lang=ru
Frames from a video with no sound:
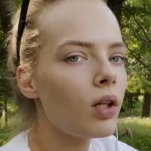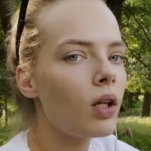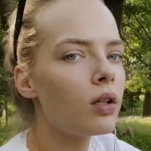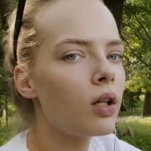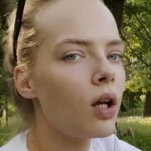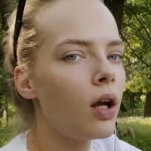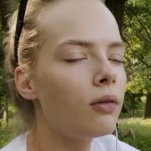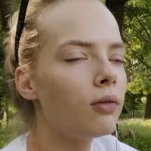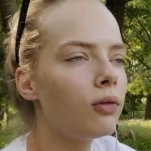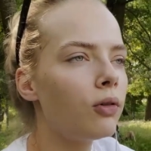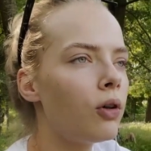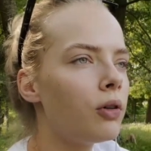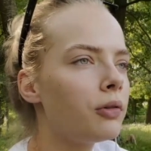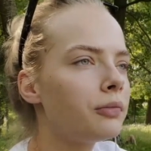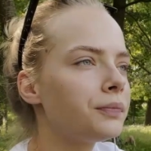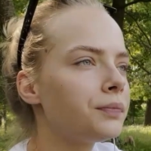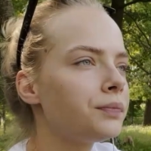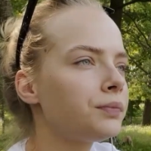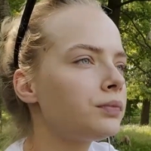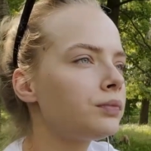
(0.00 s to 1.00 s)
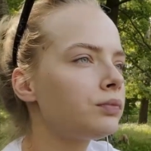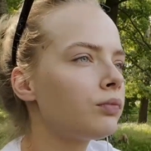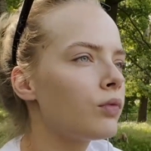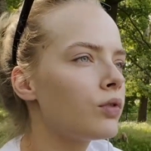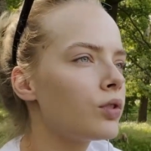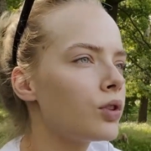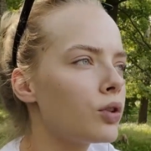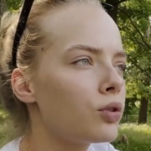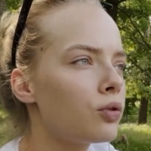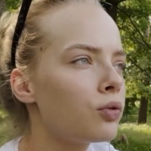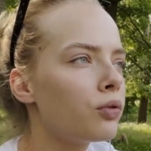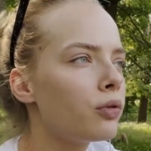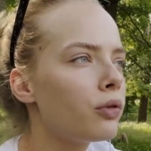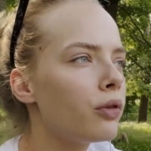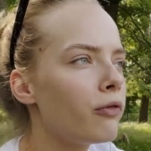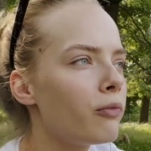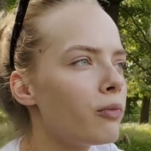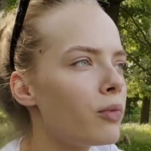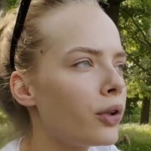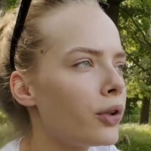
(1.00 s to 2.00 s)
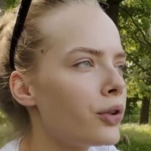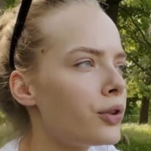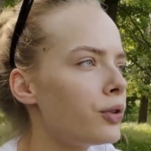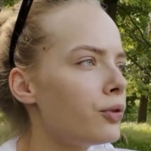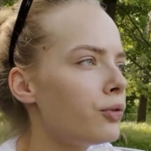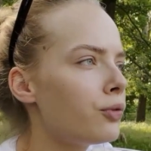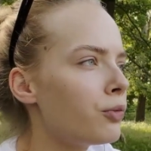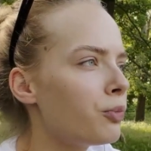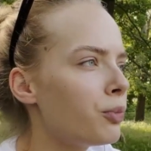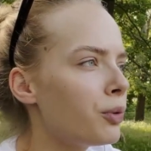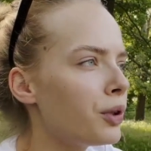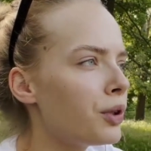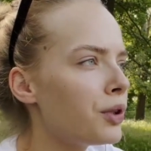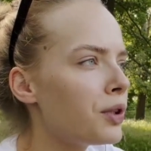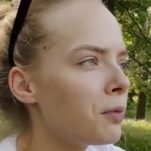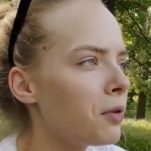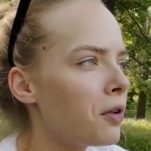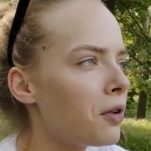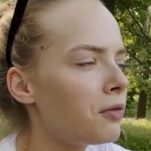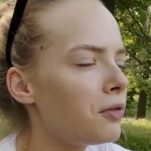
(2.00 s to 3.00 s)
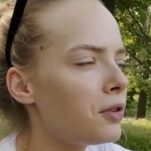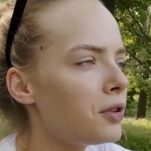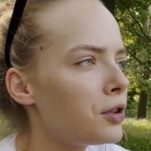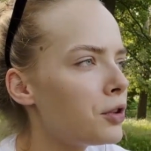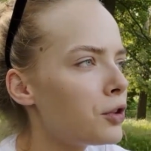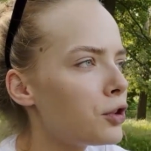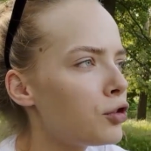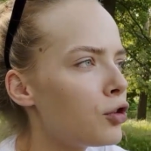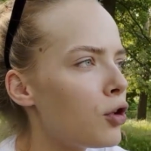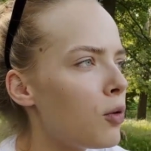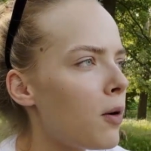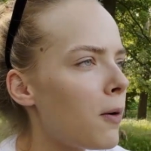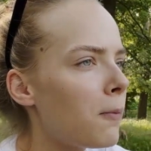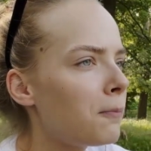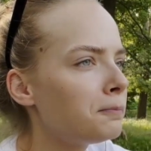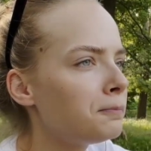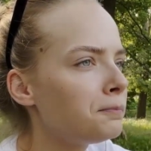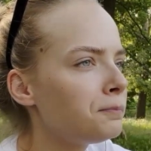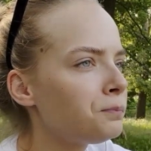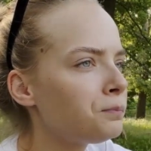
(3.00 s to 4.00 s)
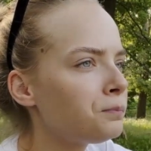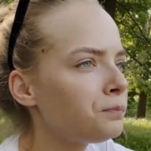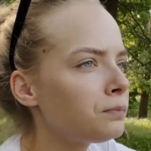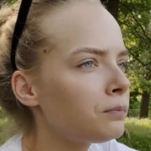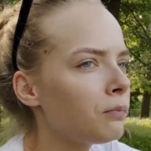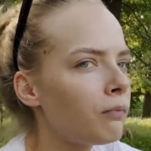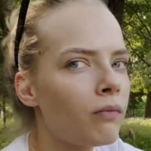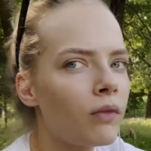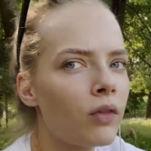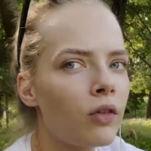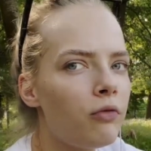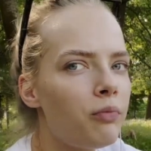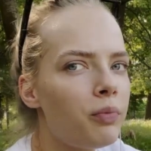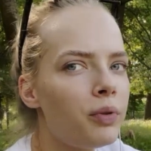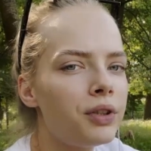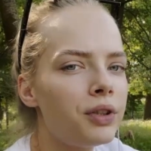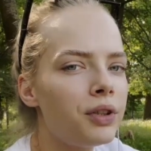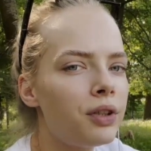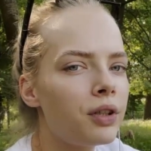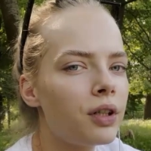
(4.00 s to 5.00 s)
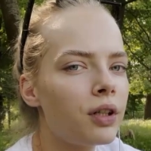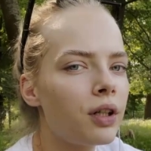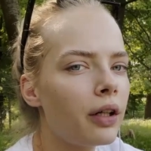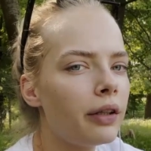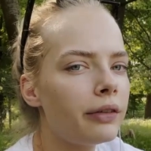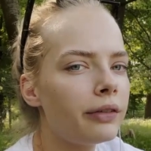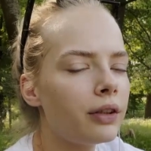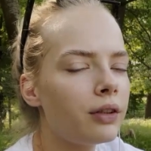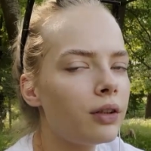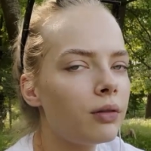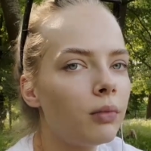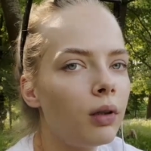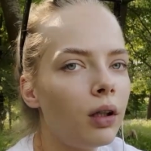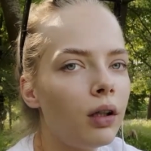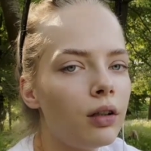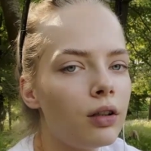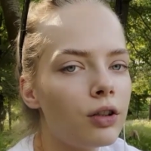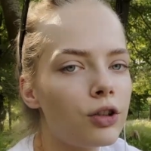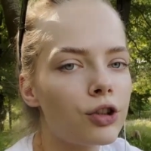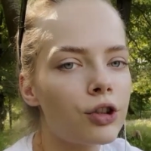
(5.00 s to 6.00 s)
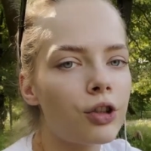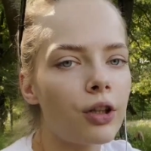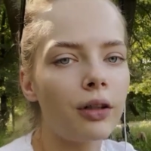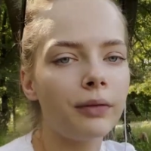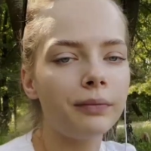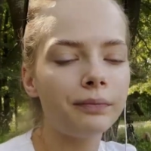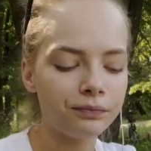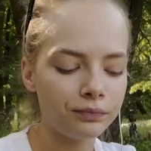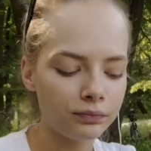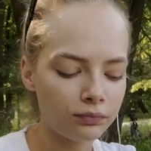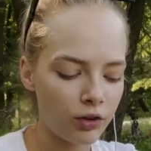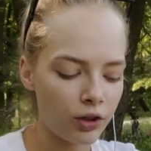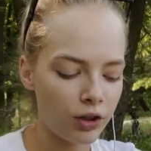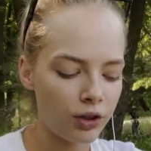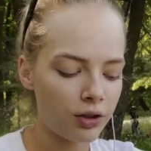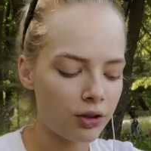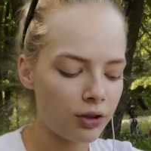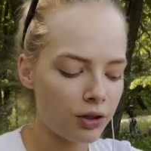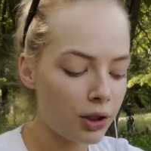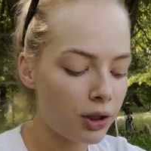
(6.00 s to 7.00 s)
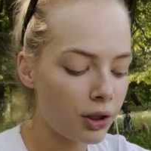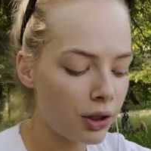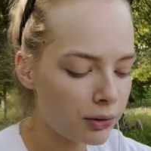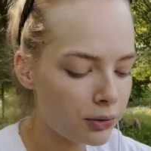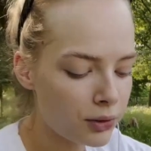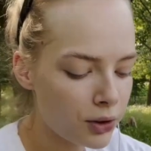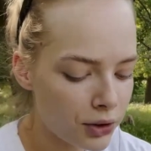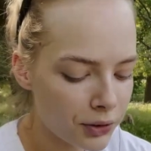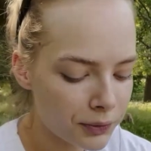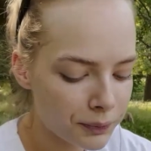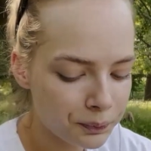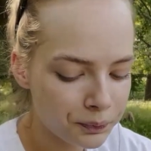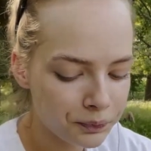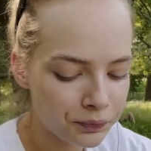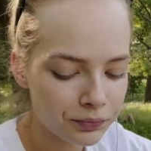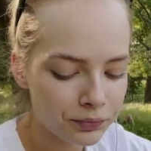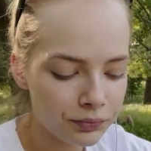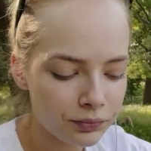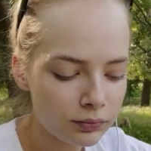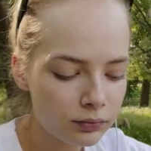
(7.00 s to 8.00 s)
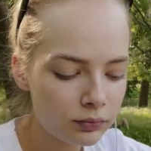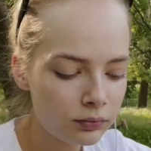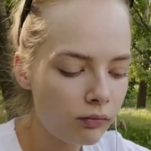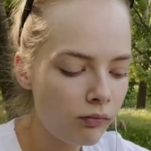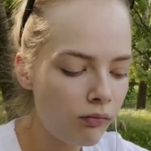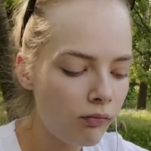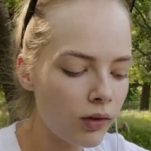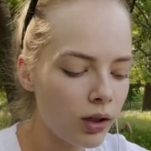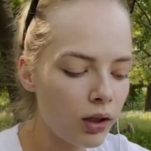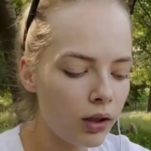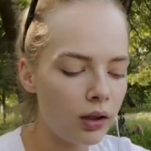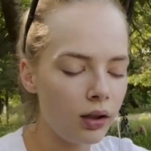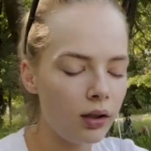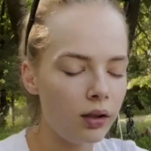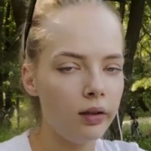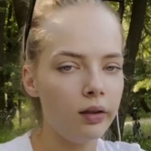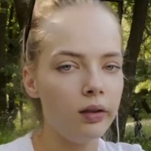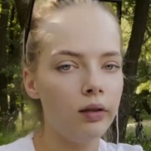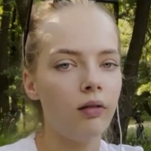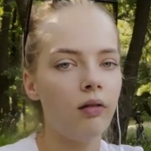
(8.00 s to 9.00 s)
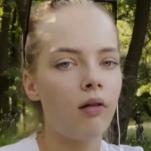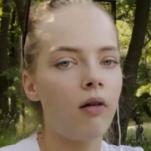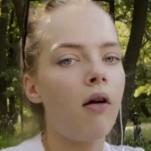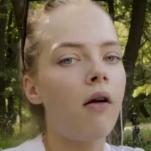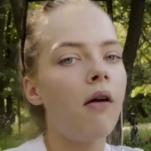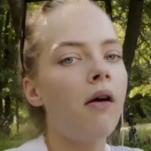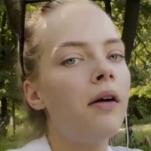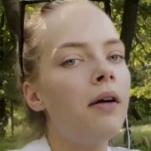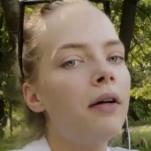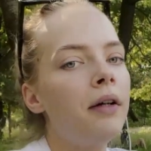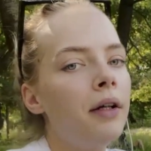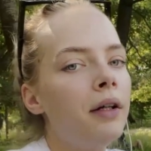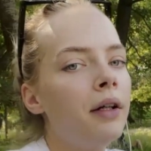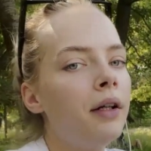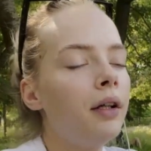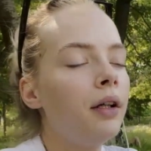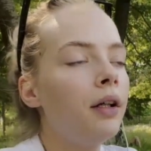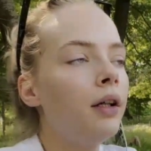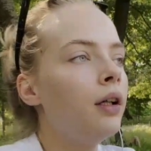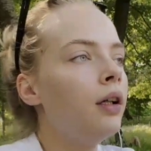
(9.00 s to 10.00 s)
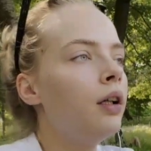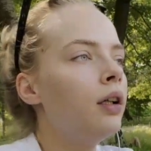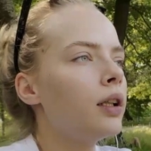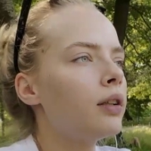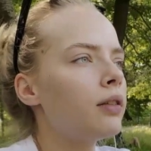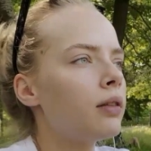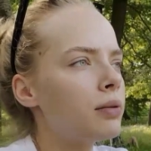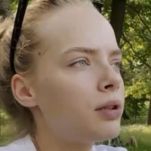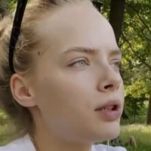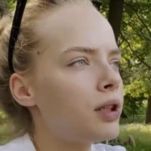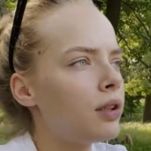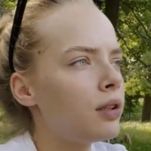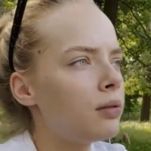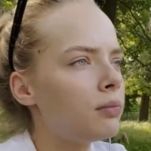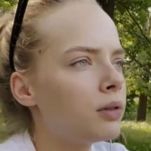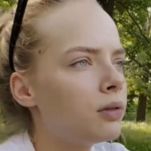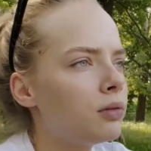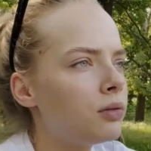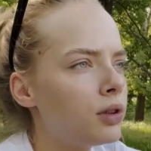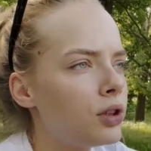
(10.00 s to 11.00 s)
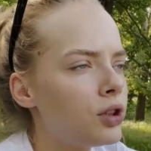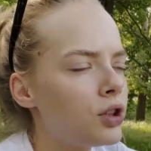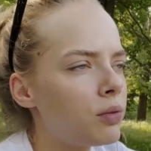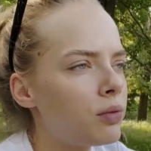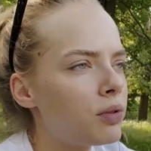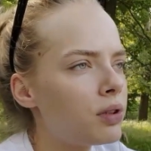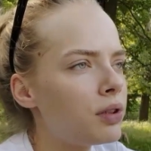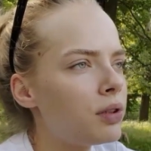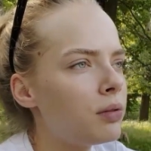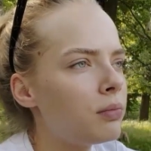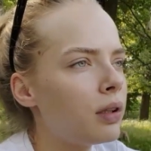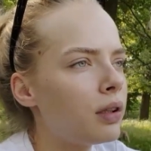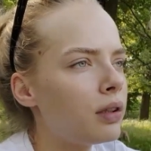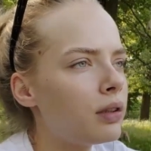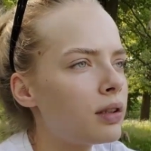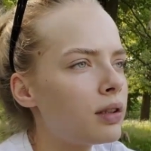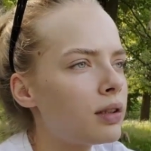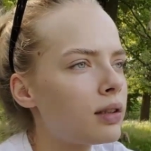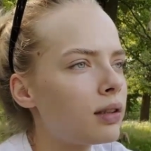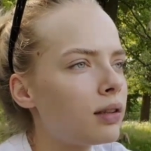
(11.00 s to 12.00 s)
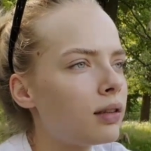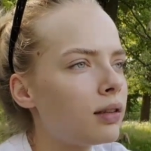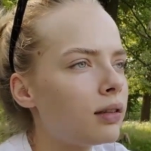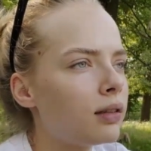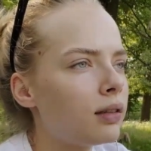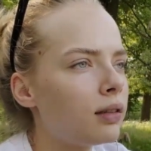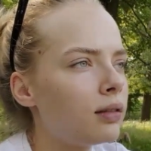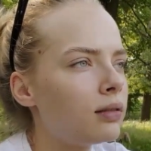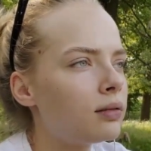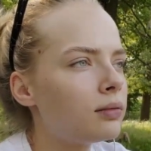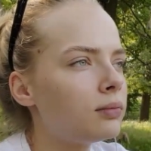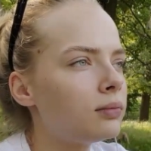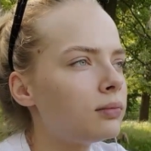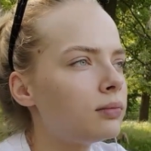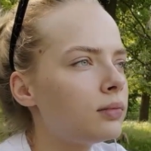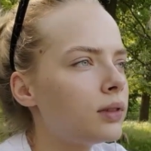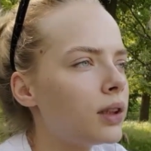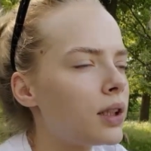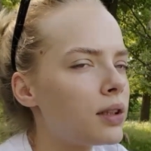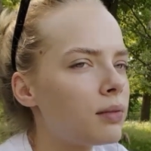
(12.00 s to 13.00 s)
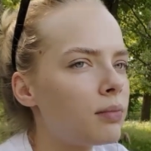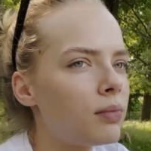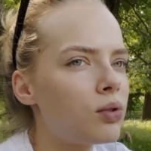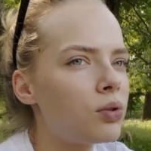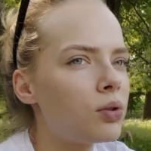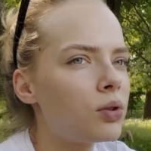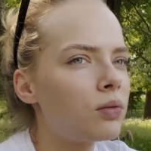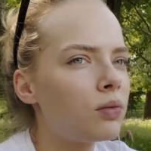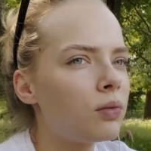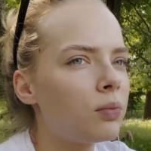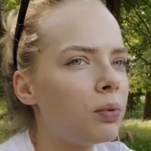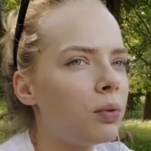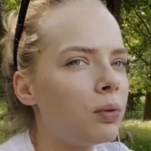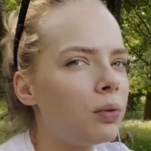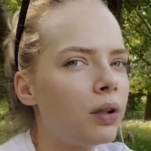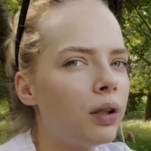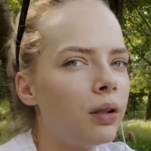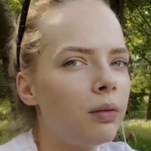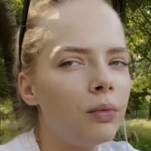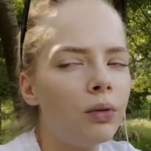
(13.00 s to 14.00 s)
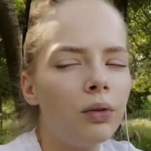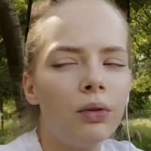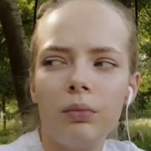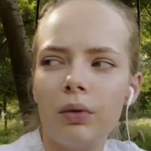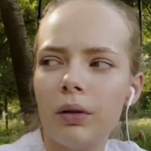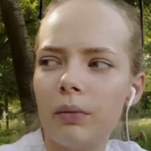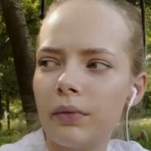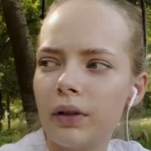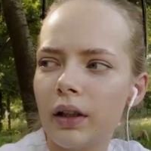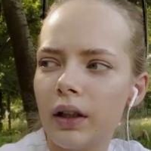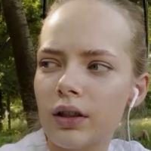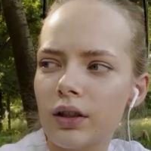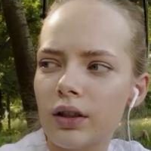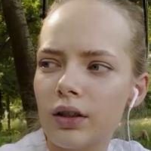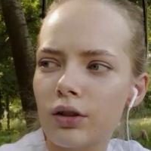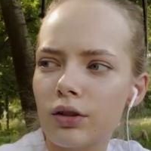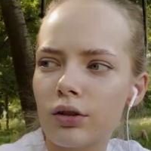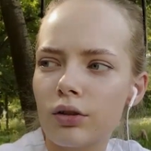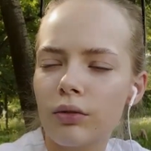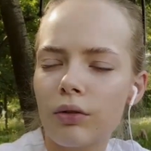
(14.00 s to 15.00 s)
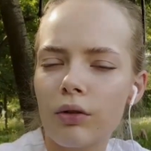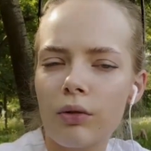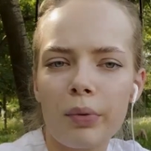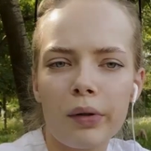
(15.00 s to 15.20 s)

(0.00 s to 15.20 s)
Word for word: Я его засунула в морозилку перед тем, как выйти из дома. В Питере какая-то аномальная жара, 33 градуса. И я вообще не могу ничем заниматься. Я себя чувствую полной амебой. Я тяжело